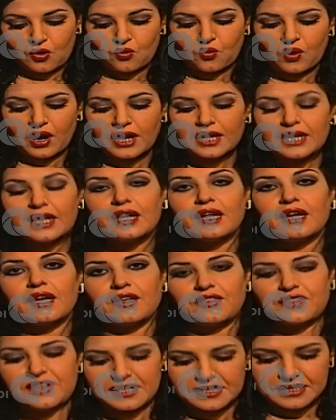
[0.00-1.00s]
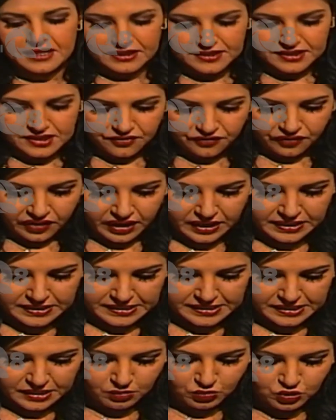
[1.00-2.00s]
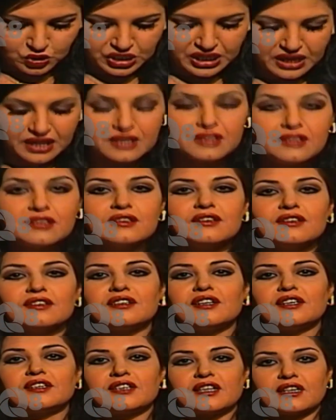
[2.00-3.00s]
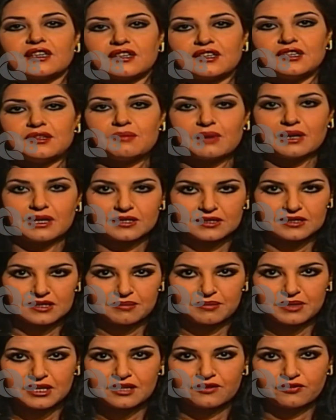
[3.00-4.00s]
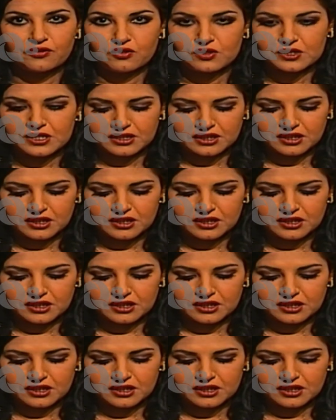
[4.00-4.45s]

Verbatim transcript: وعلى هذه الصفحة عزيزي المشاهد نلتقي مع الزميل فوز